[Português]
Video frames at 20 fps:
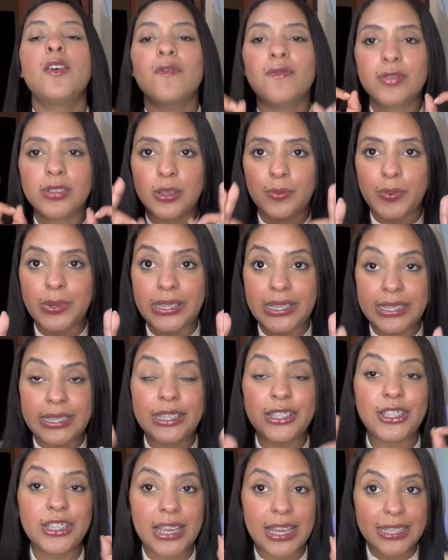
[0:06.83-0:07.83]
Você
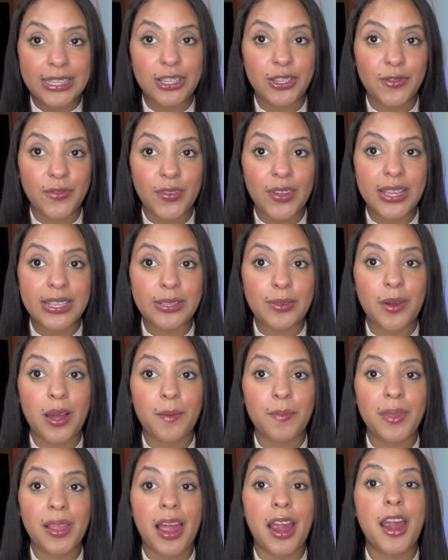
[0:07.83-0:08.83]
precisa de acidificação
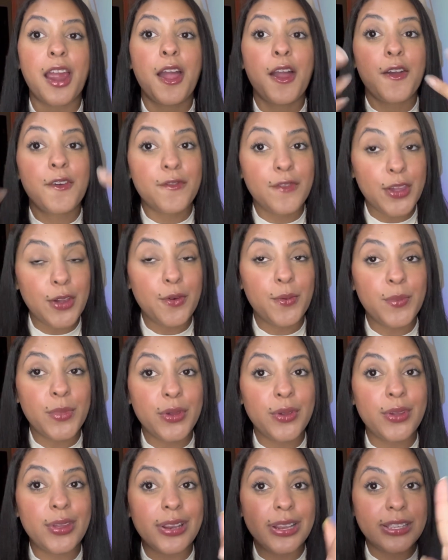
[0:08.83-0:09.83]
capilar. Vem
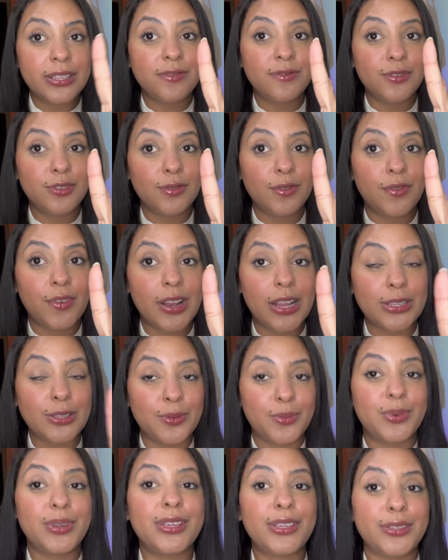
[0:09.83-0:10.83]
comigo que nesse vídeo eu vou falar
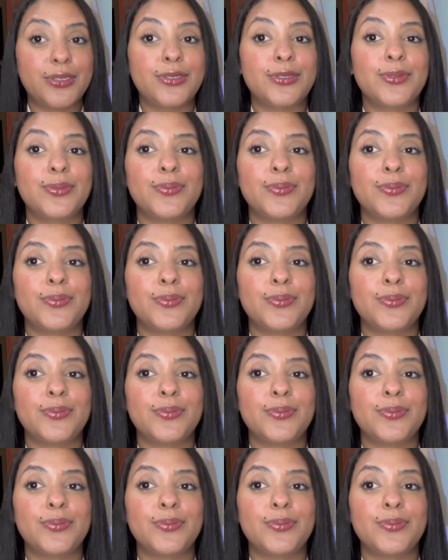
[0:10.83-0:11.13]
sobre isso.